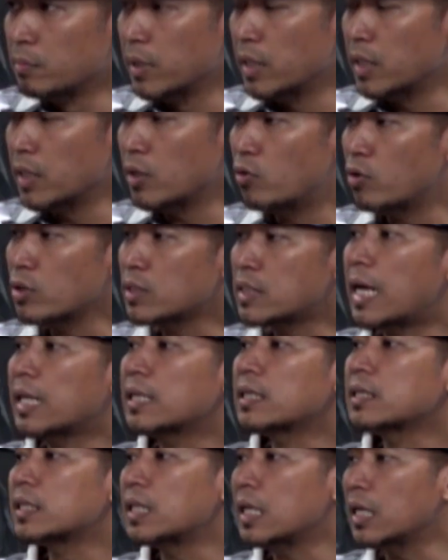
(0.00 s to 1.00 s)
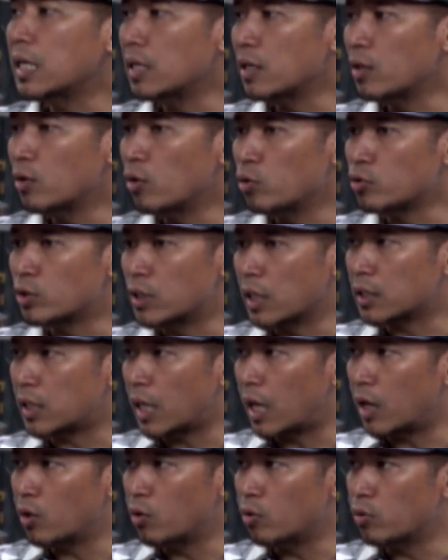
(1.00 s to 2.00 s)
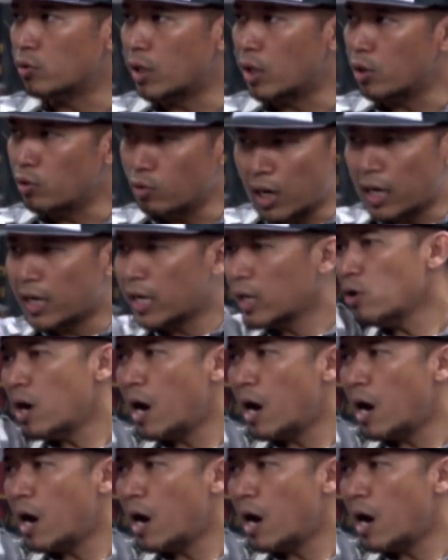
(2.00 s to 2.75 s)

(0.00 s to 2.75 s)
Ini gue Santi, oh. Lucinta Luna. Lu lagi, lu